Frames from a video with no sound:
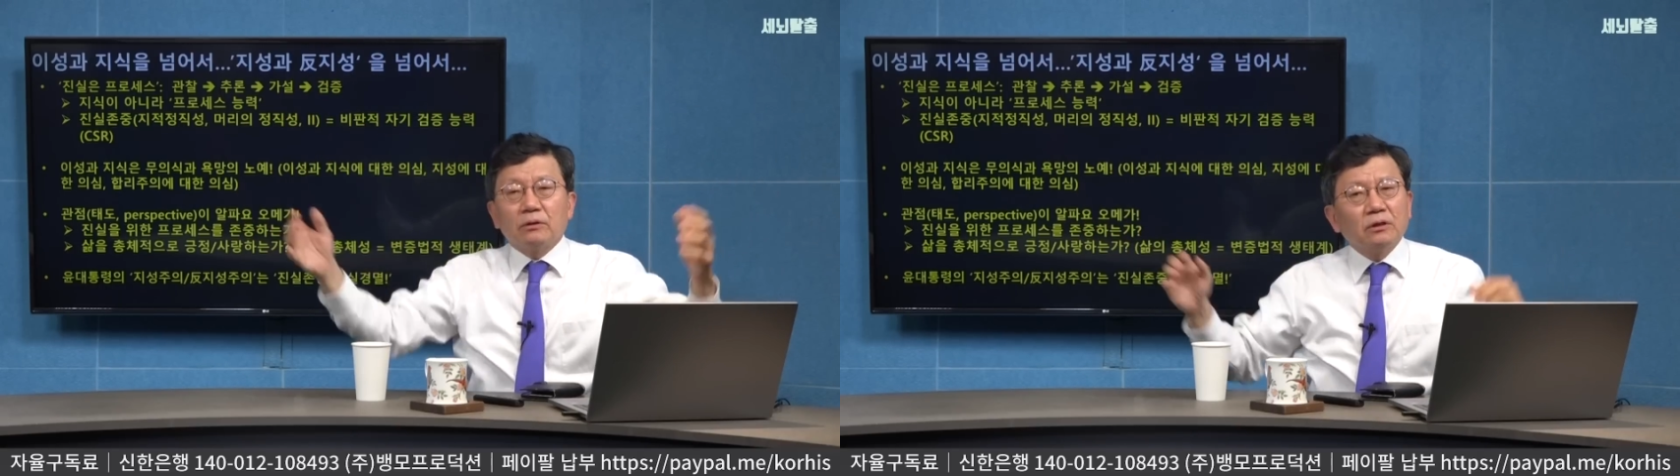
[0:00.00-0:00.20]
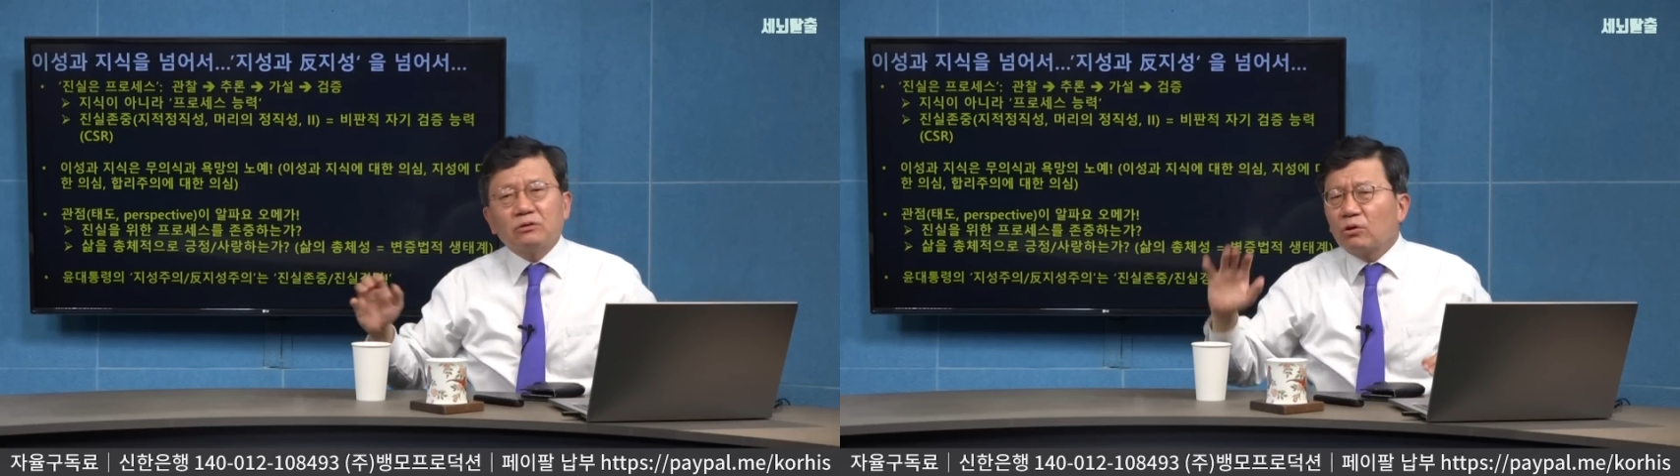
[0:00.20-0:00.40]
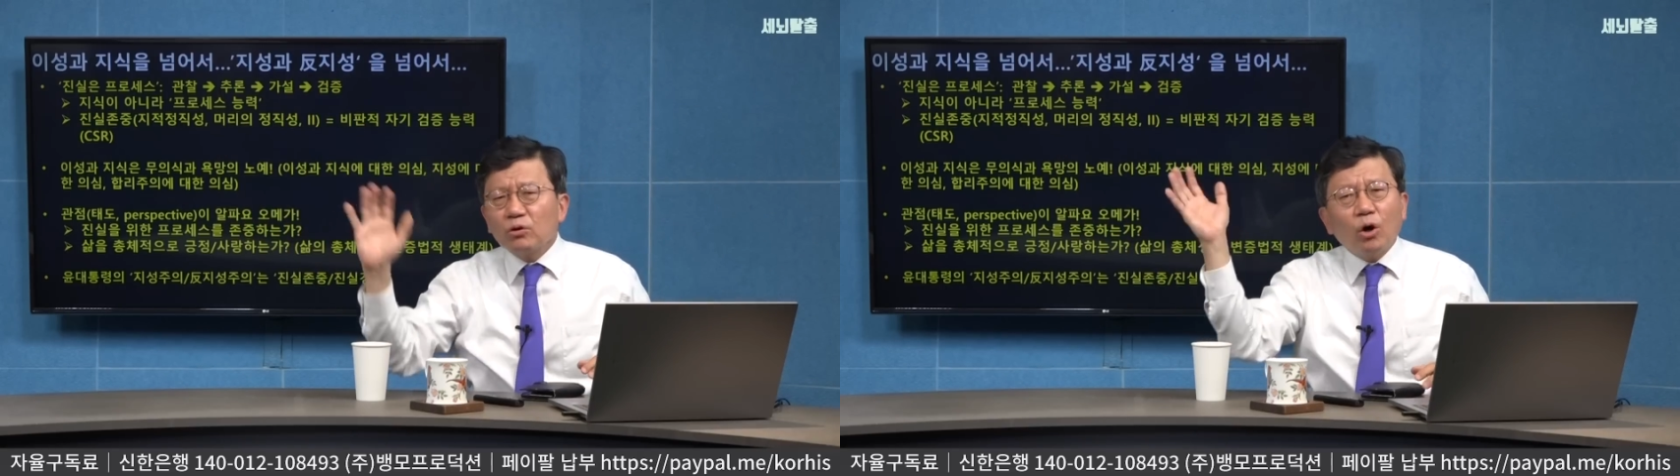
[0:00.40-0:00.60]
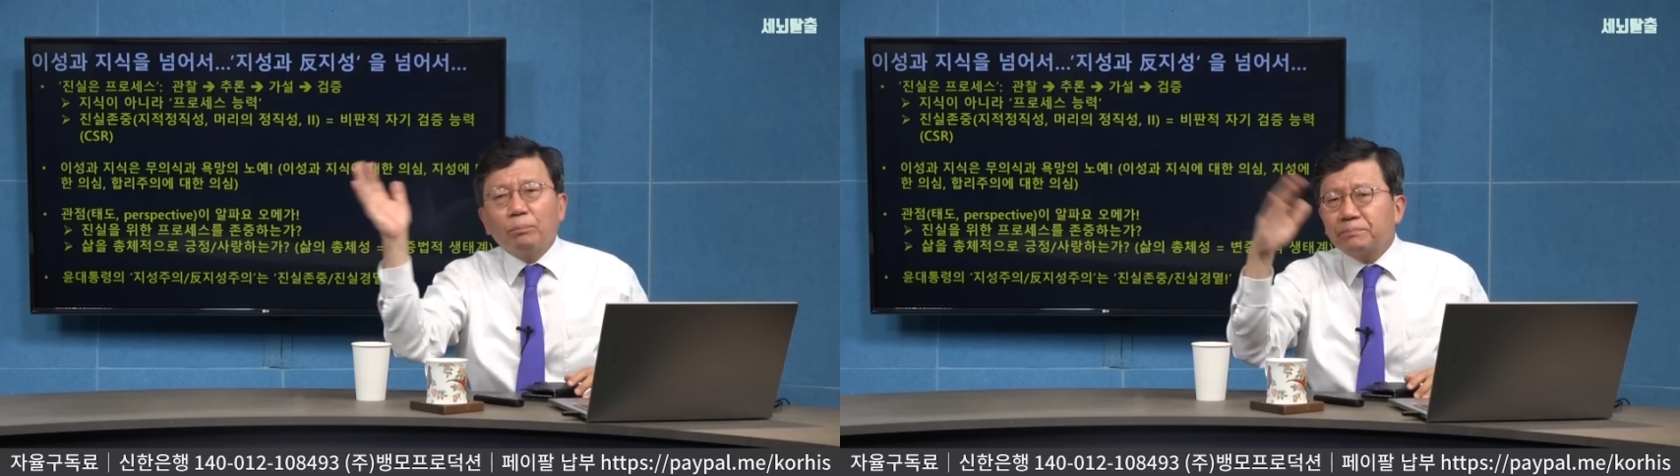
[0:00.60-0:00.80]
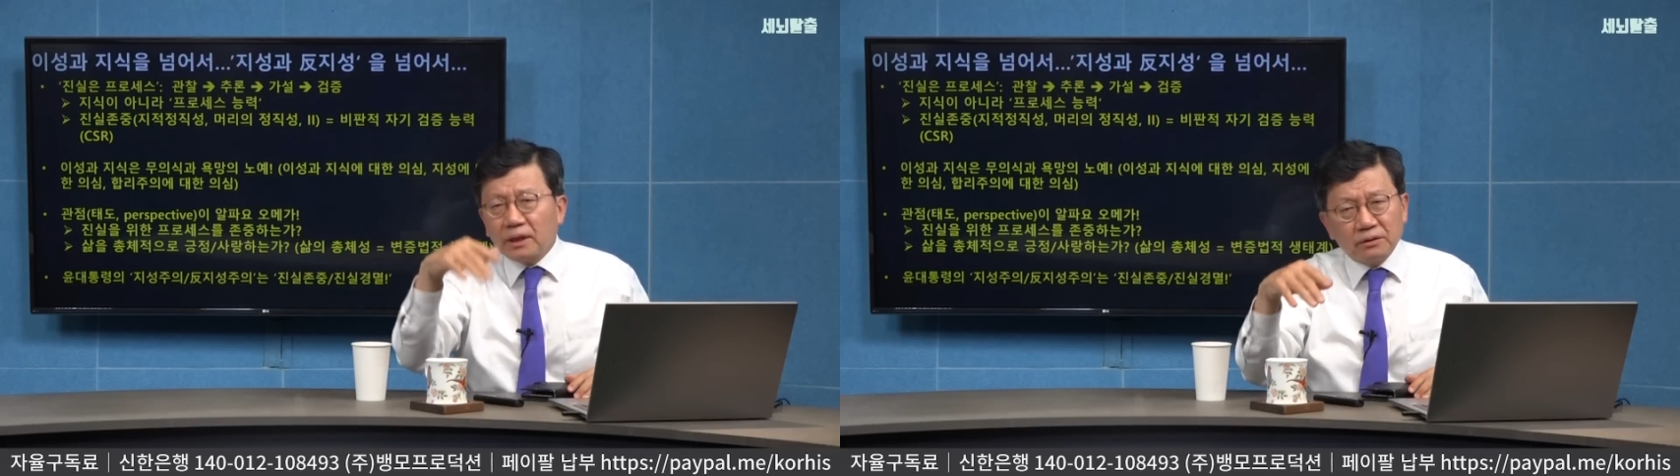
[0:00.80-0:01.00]
그런 거
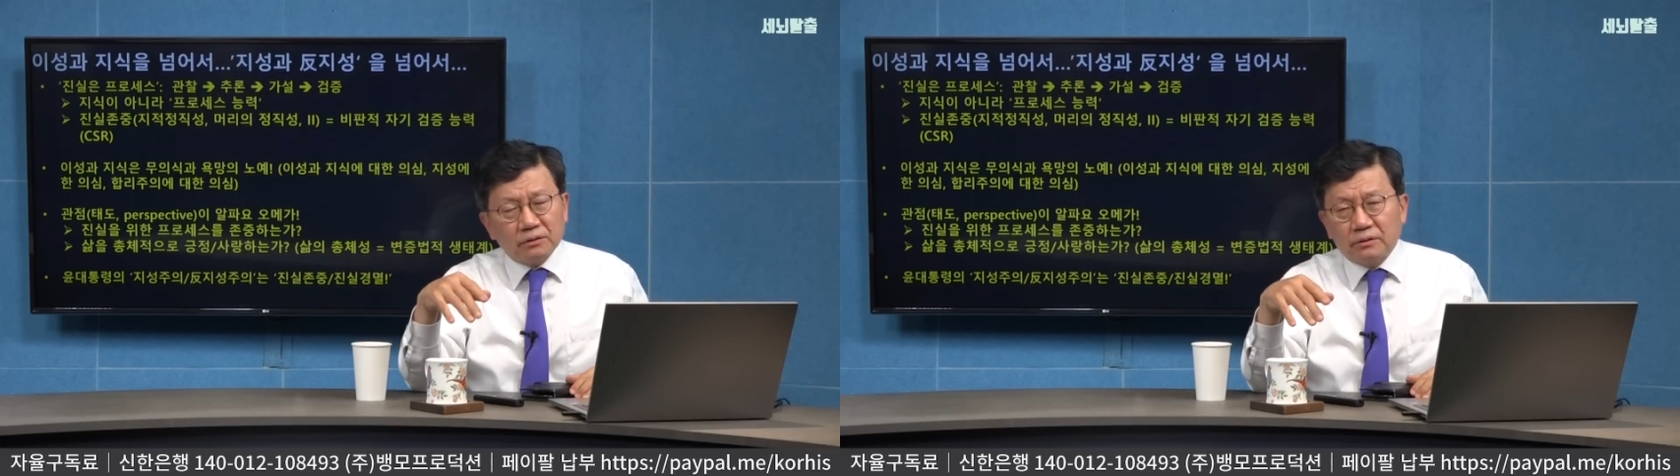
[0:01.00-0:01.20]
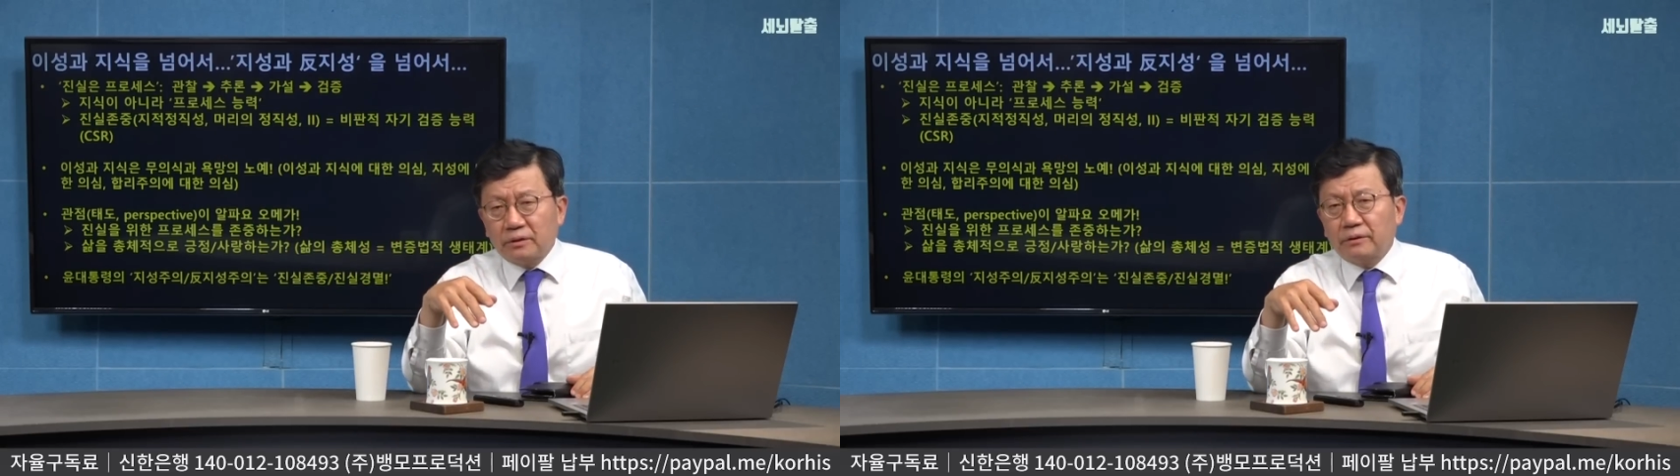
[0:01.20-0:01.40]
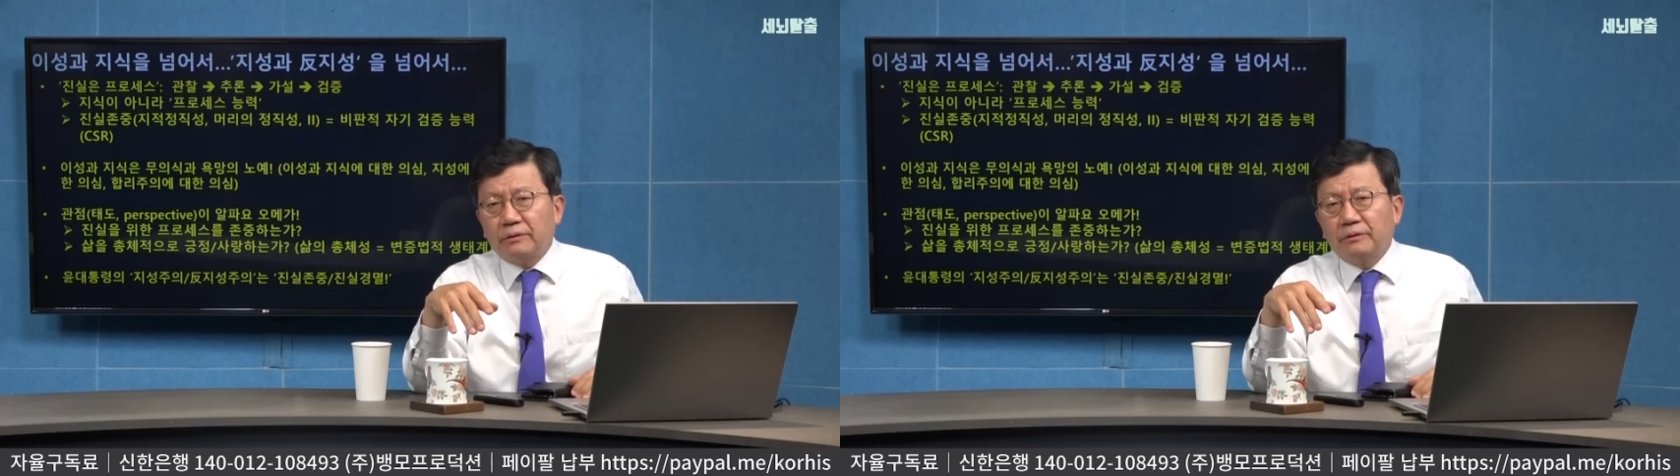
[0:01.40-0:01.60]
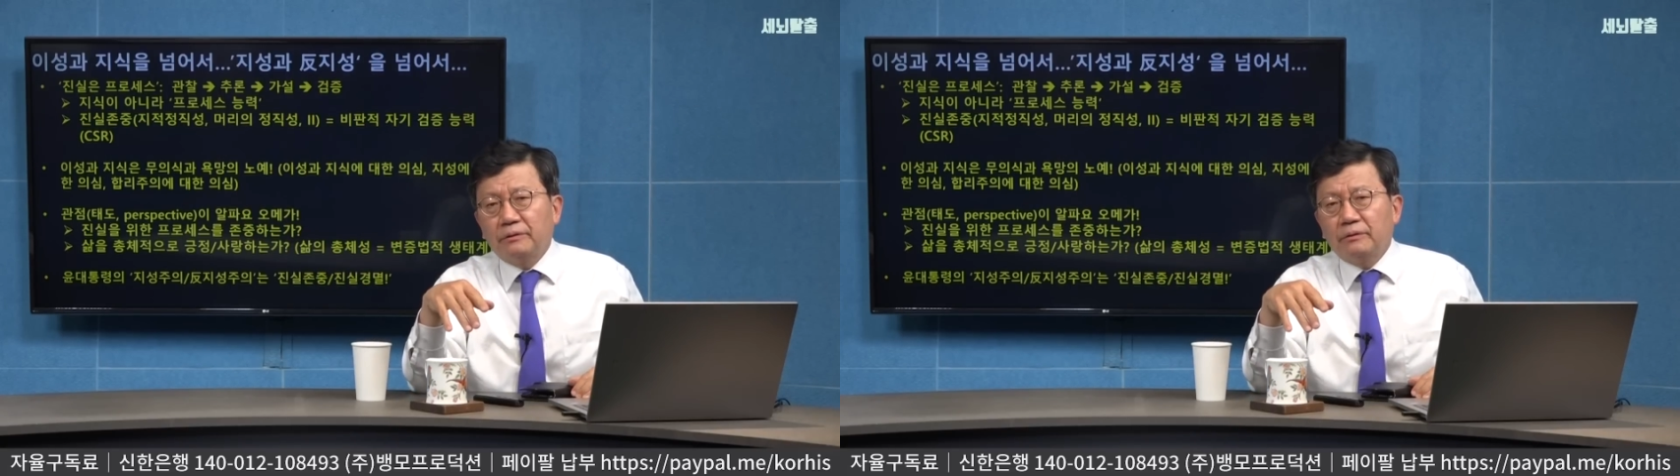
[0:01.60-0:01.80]
없다는 거예요.